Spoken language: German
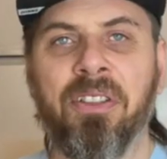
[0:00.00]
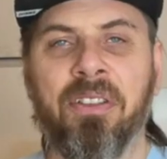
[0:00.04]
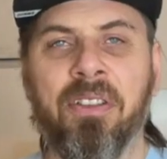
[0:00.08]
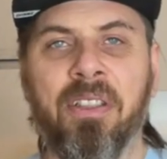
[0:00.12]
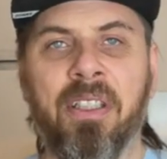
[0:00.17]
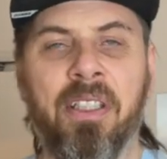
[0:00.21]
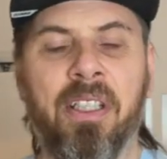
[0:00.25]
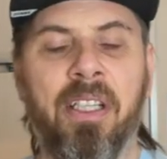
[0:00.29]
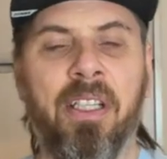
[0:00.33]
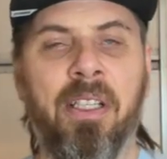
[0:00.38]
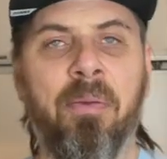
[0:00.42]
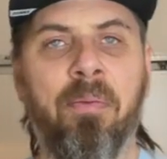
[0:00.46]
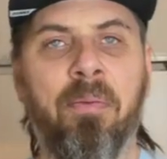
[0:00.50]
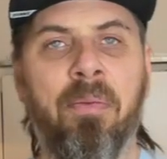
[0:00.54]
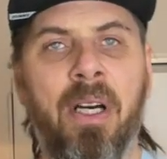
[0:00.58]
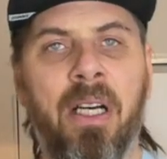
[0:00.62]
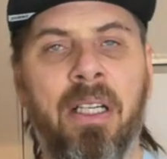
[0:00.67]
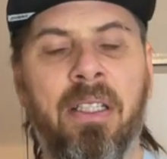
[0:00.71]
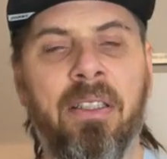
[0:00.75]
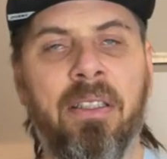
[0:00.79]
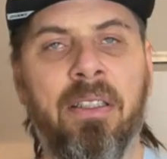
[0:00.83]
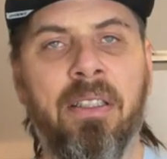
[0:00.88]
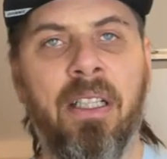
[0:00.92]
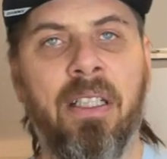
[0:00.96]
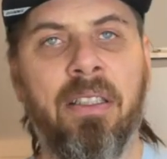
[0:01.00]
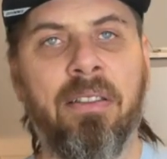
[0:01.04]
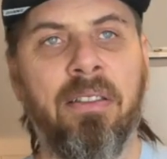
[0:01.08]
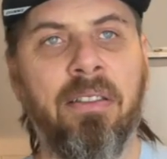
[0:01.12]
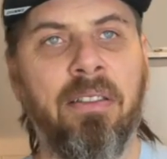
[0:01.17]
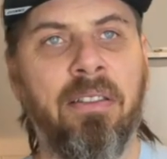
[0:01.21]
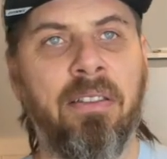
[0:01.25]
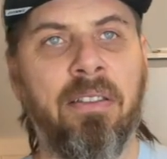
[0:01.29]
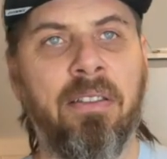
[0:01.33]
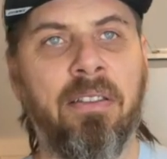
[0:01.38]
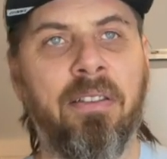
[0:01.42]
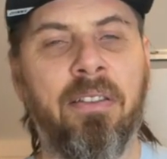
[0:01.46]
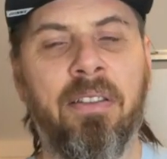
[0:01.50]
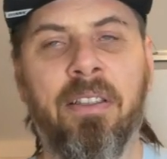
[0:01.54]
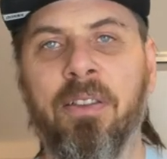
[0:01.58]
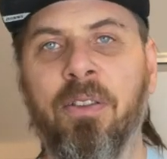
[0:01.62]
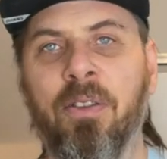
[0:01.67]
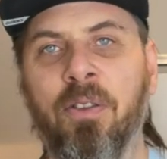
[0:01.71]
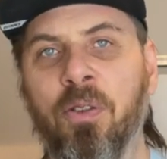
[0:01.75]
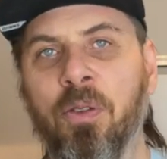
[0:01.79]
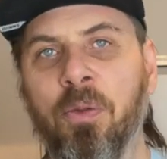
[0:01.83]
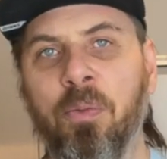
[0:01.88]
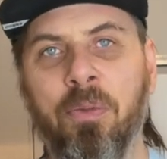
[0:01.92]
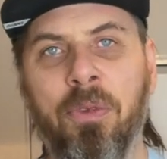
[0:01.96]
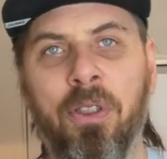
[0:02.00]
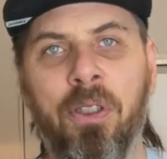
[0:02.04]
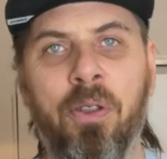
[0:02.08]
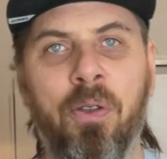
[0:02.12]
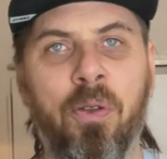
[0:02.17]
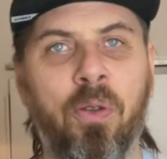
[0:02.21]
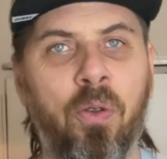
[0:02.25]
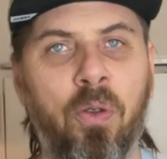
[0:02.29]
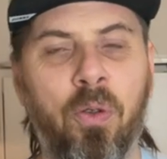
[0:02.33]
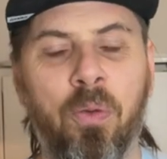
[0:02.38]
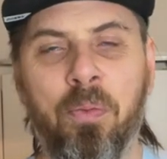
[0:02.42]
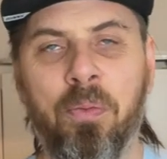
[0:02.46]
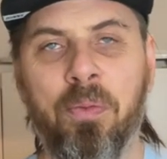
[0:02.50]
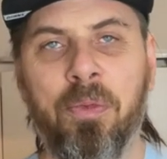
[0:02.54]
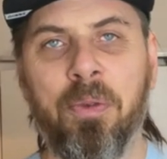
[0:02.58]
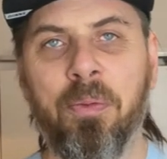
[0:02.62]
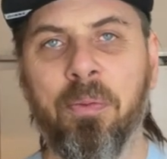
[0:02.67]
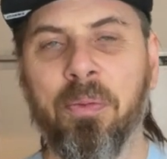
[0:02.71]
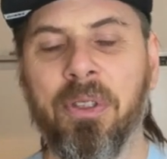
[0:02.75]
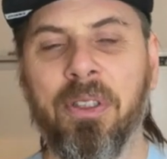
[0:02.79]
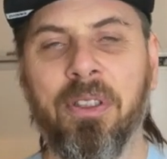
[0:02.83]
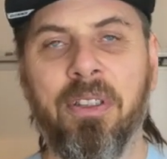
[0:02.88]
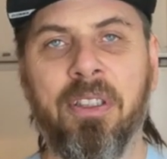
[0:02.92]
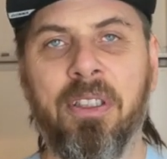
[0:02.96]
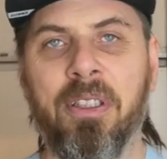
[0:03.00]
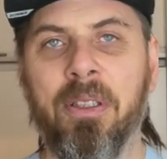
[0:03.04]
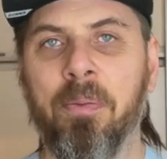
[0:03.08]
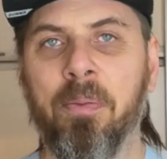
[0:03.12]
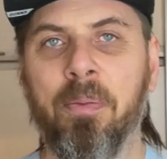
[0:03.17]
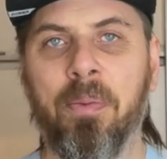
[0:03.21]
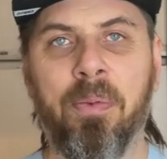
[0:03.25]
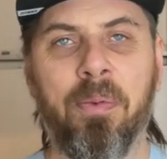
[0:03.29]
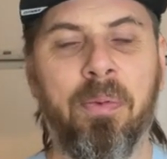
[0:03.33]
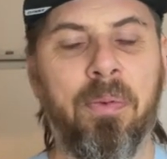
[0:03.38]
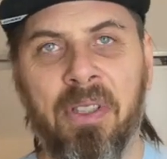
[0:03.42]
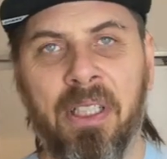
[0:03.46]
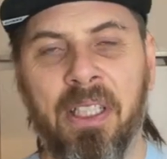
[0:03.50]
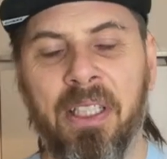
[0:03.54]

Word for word: dagegen machen kannst, dass um dich rum im Prinzip